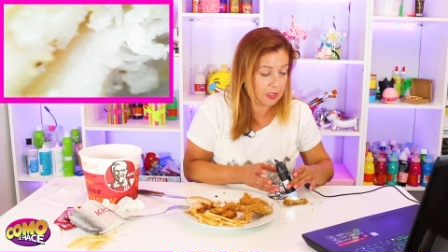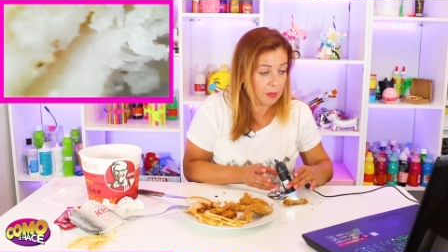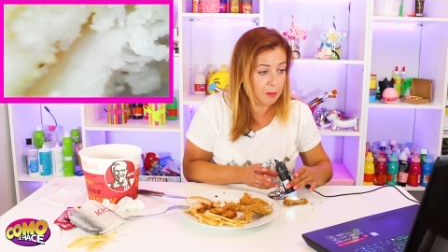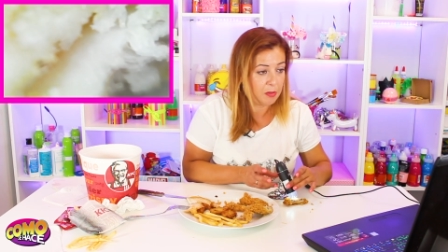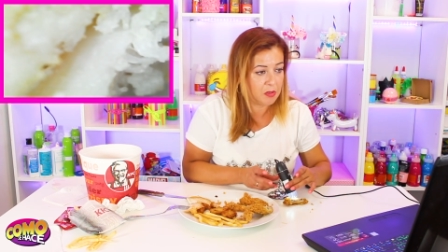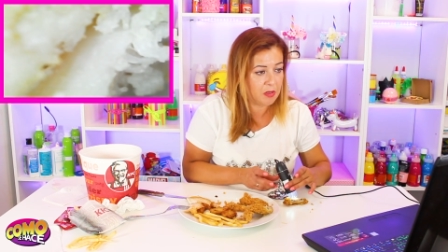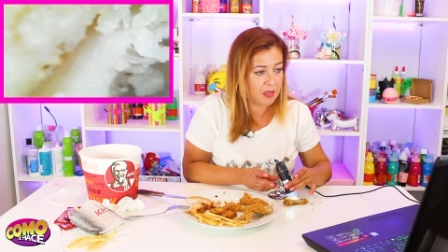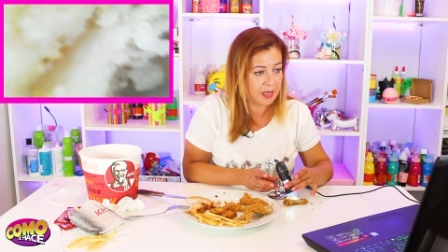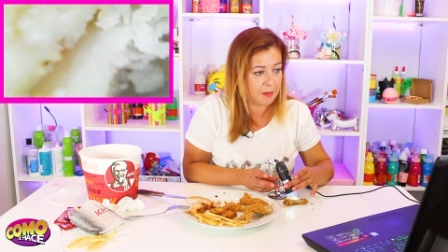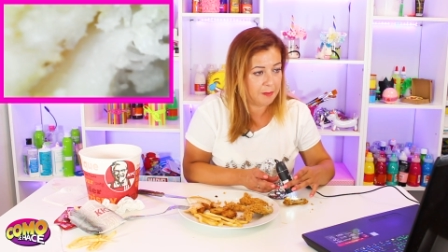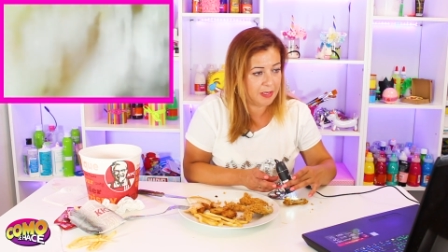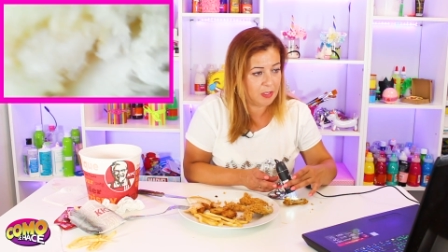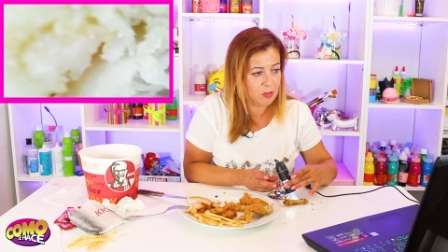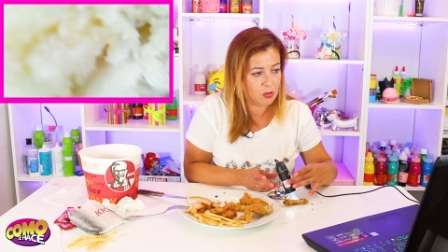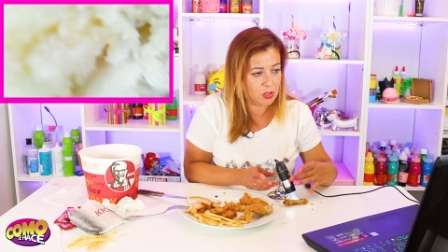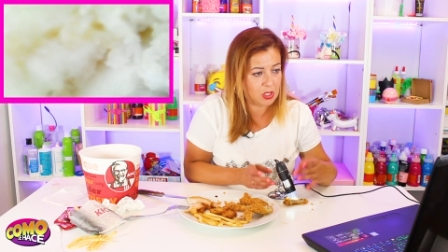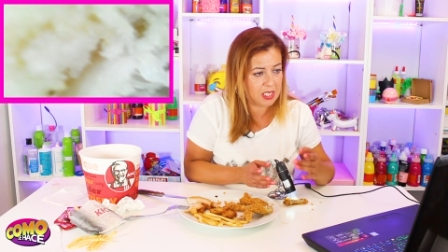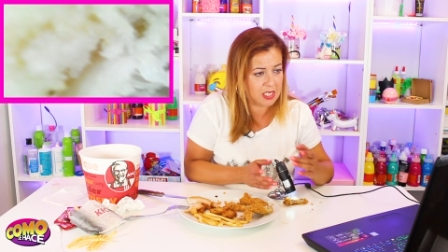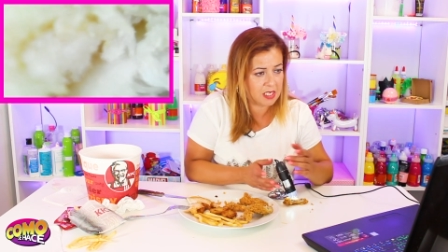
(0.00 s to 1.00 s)
da un poco de
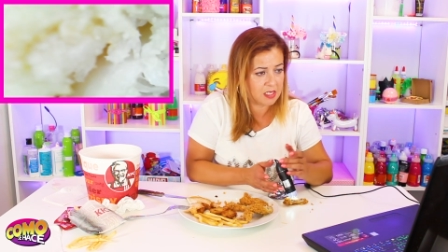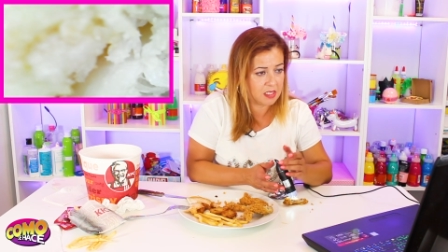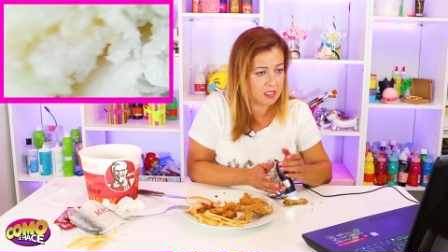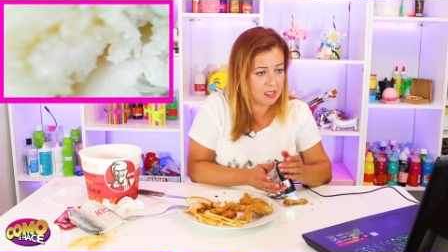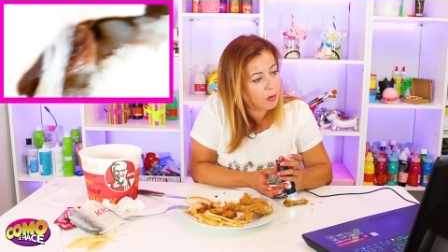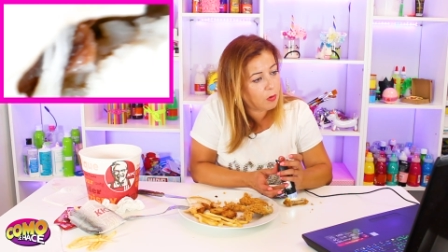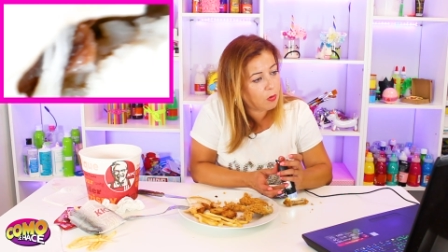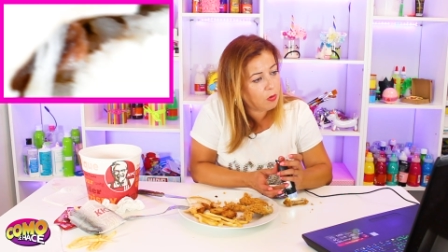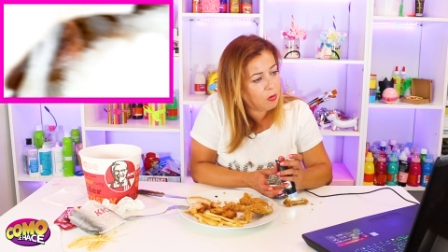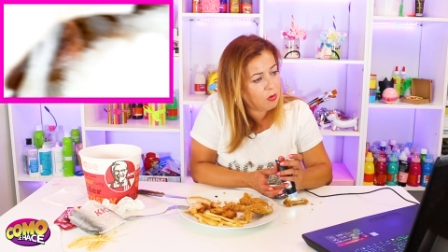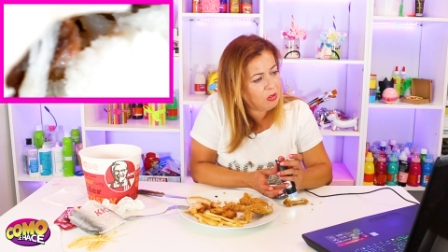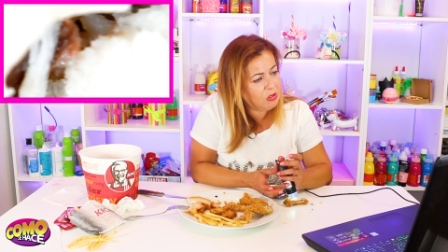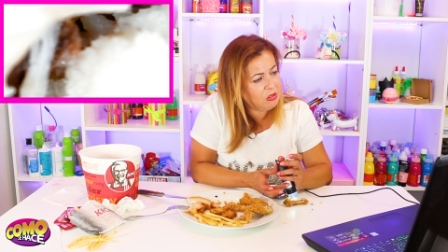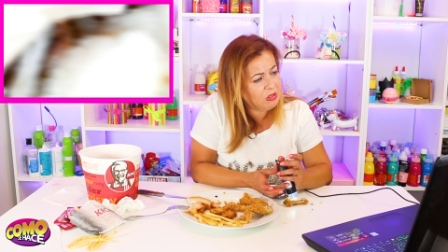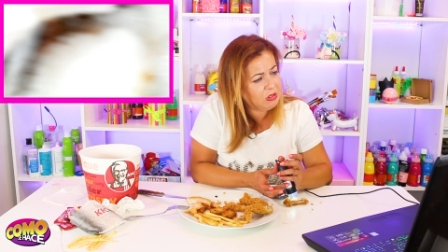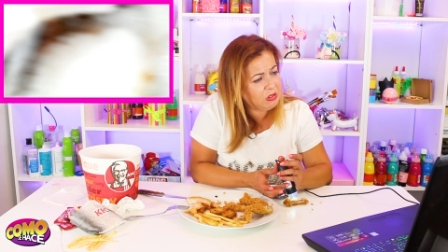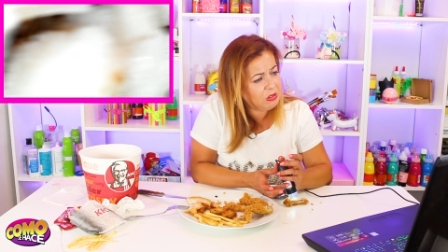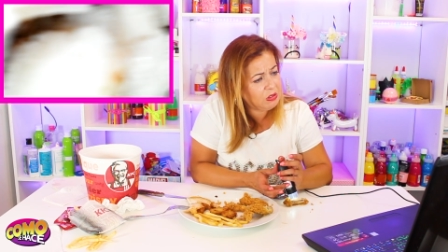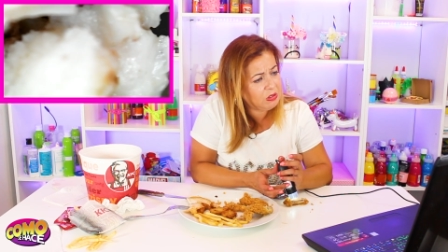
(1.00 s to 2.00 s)
repelusa, ¿eh?
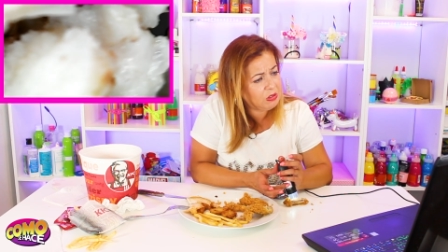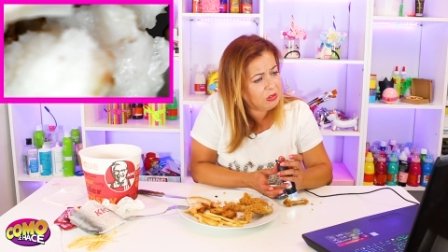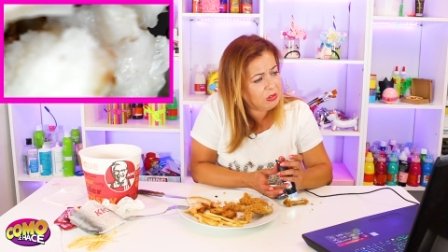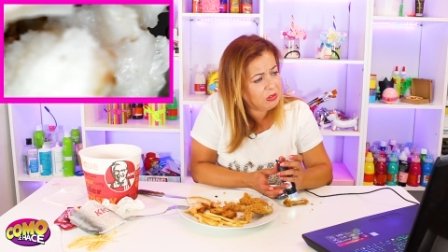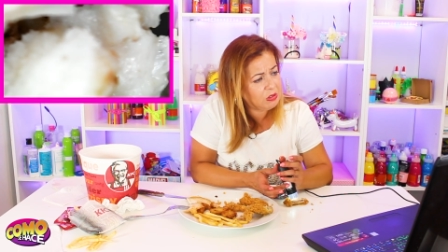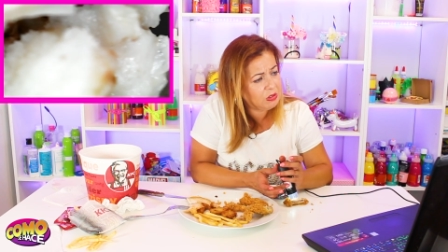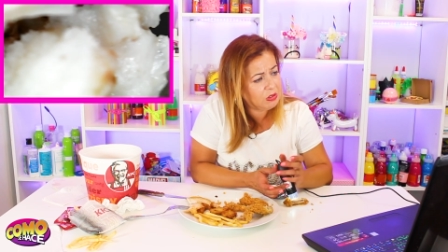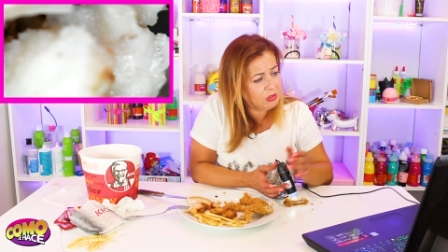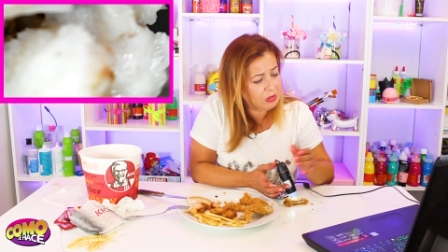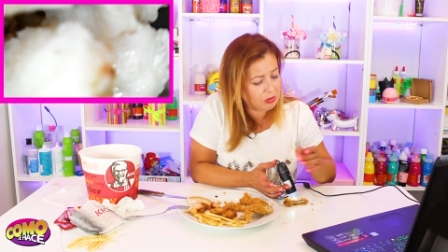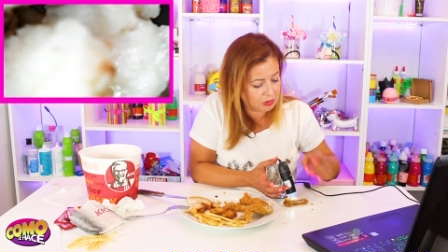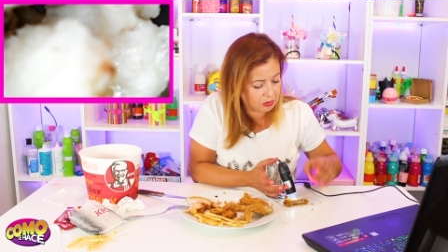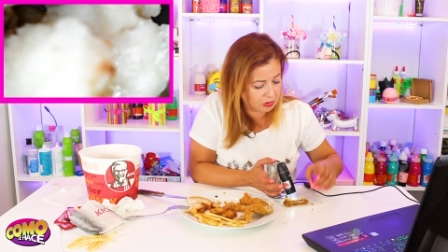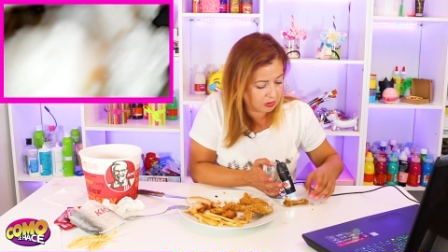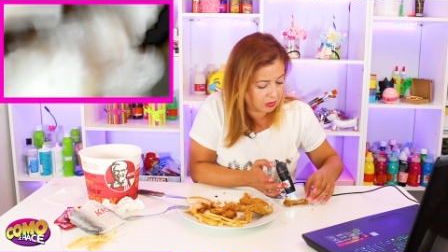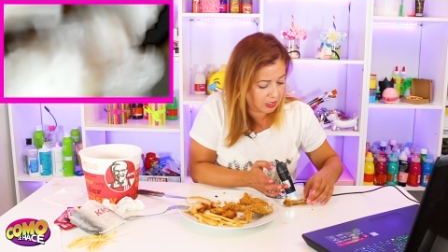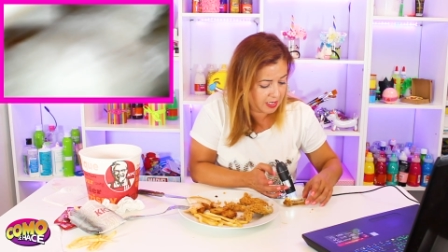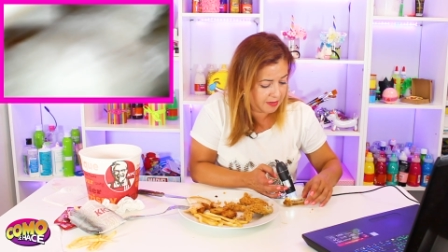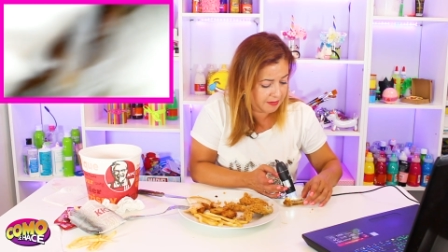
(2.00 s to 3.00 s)
Oh.
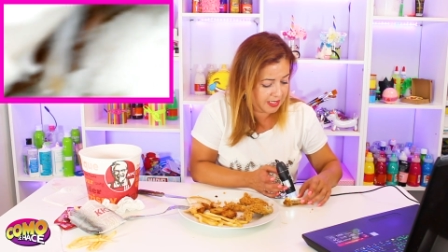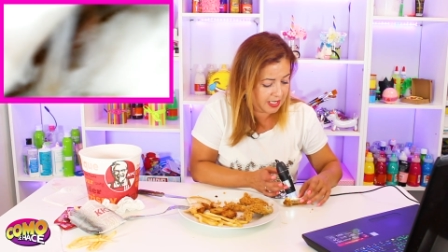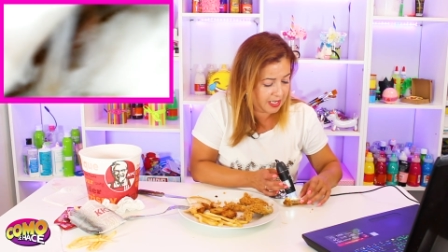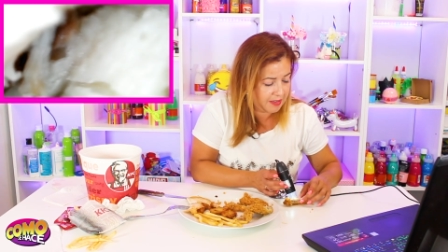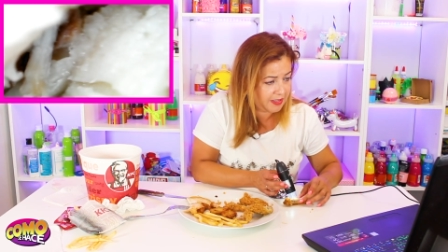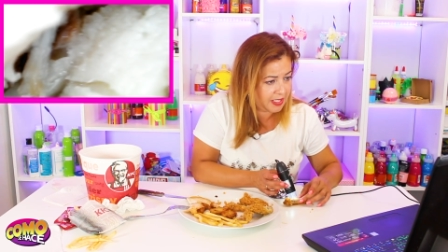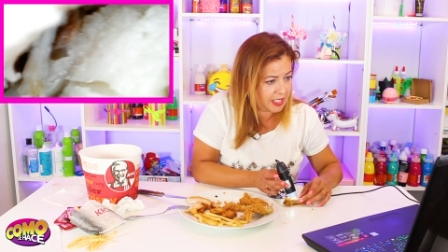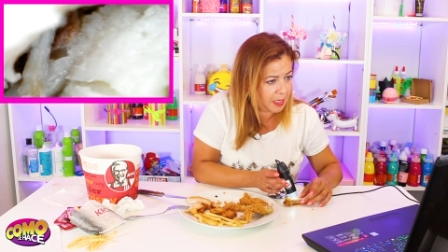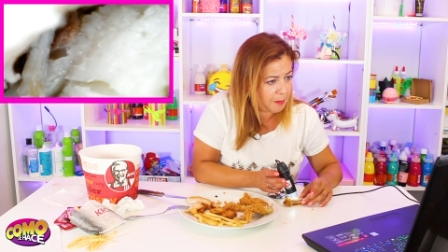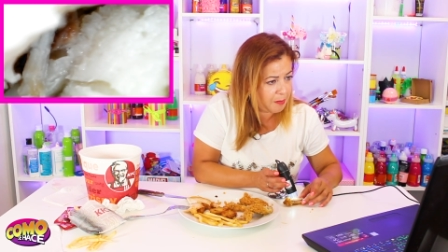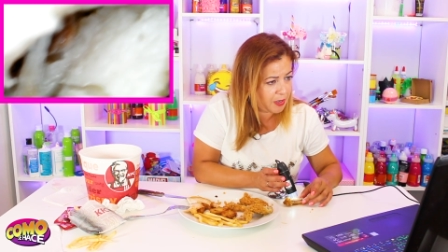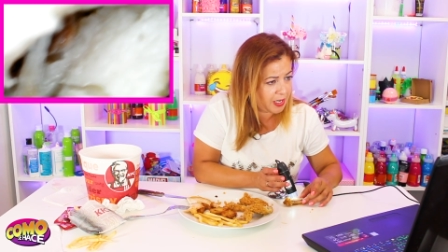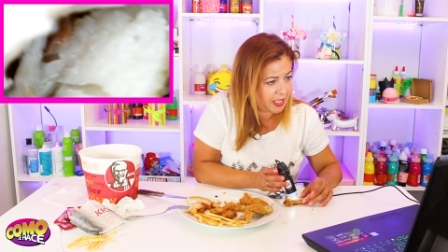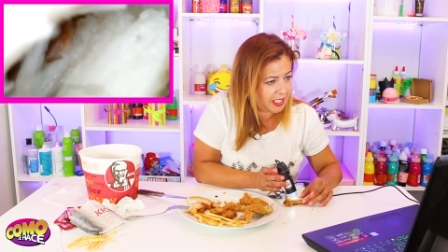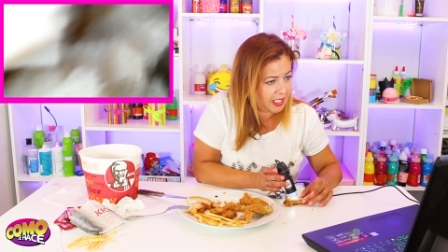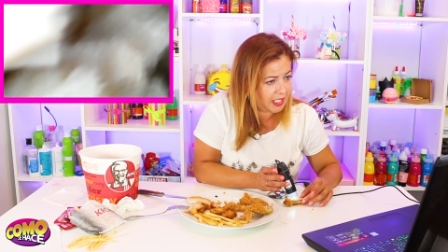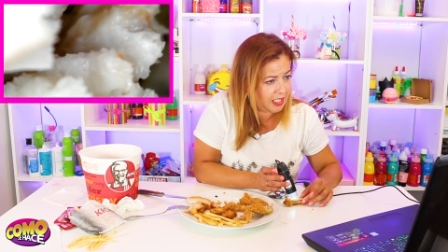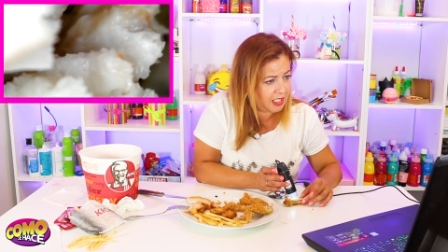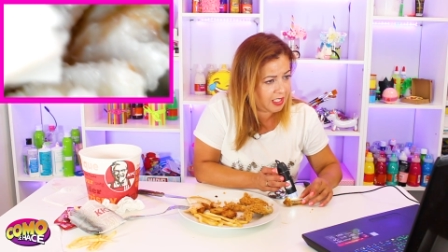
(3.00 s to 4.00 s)
A ver, a ver qué hay por
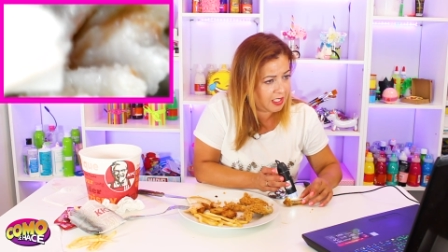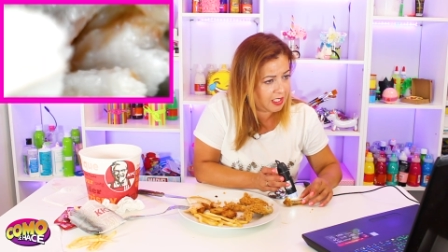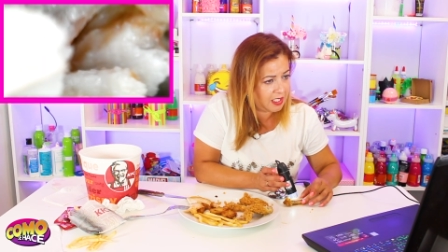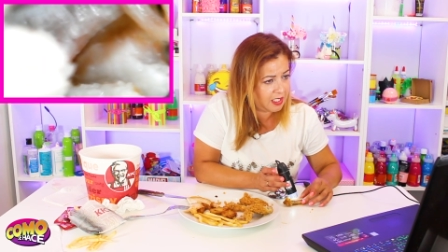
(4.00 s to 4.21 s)
aquí.